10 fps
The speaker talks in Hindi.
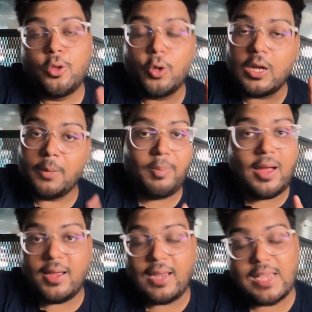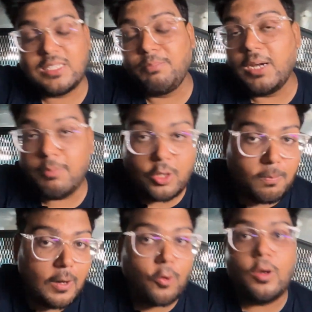तो कृपया करके ऐसे भीड़ में तो
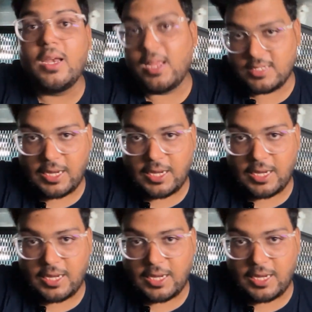बिल्कुल ही ना